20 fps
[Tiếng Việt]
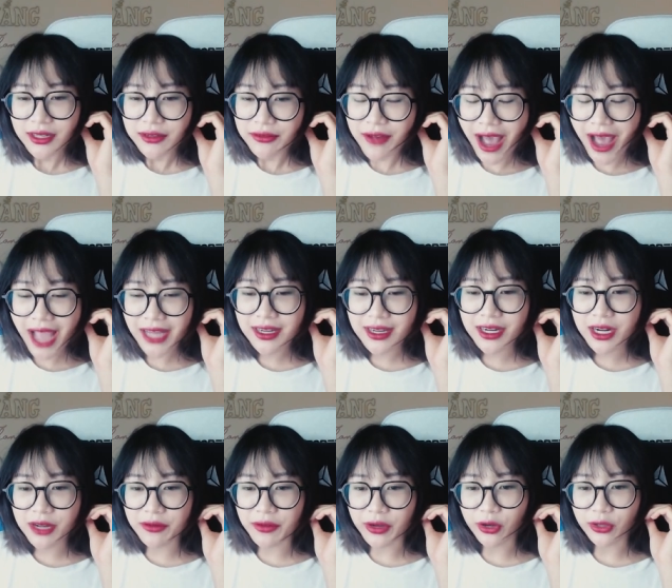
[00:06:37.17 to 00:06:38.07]
và hai
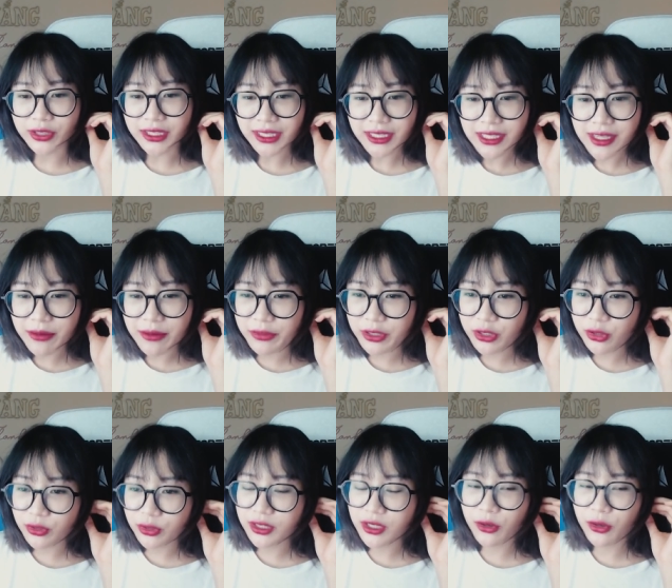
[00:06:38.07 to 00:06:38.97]
người đều phải có trách nhiệm ví
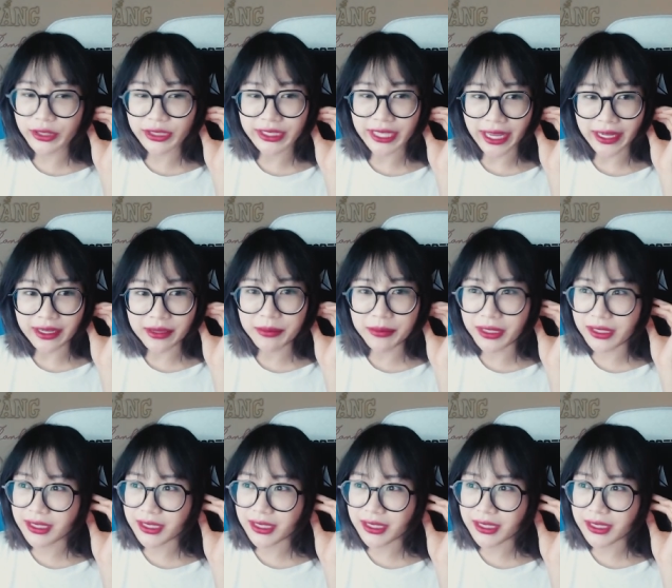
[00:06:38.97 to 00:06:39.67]
dụ như hồi trẻ thì mình